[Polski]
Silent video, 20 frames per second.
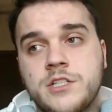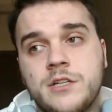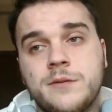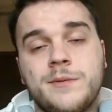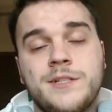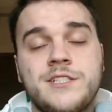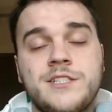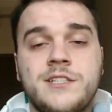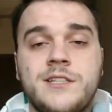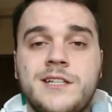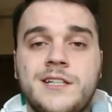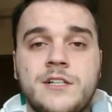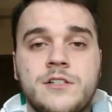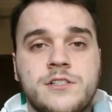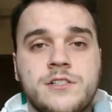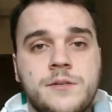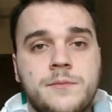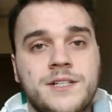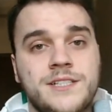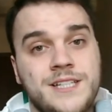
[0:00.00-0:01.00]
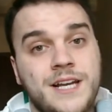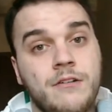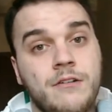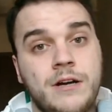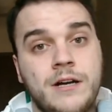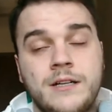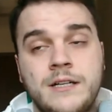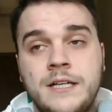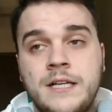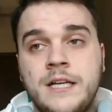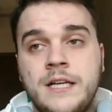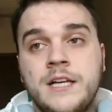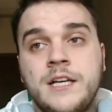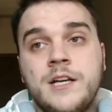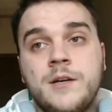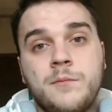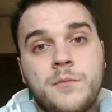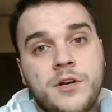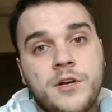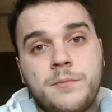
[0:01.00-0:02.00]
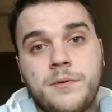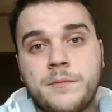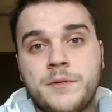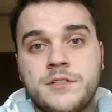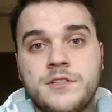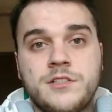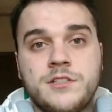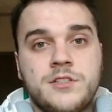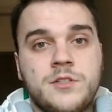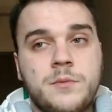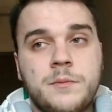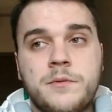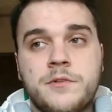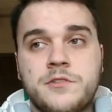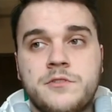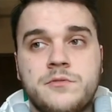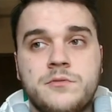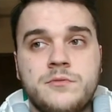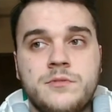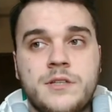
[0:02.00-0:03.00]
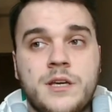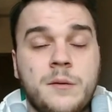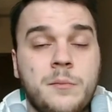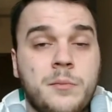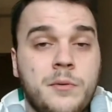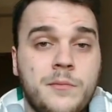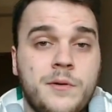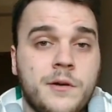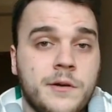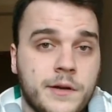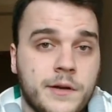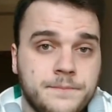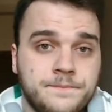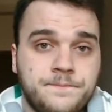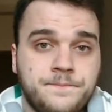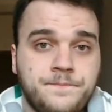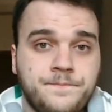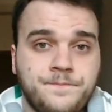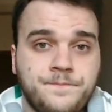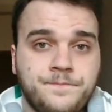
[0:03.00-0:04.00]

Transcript: Jeżeli będzie dana osoba chciała mojej pomocy, to po prostu jej pomogę.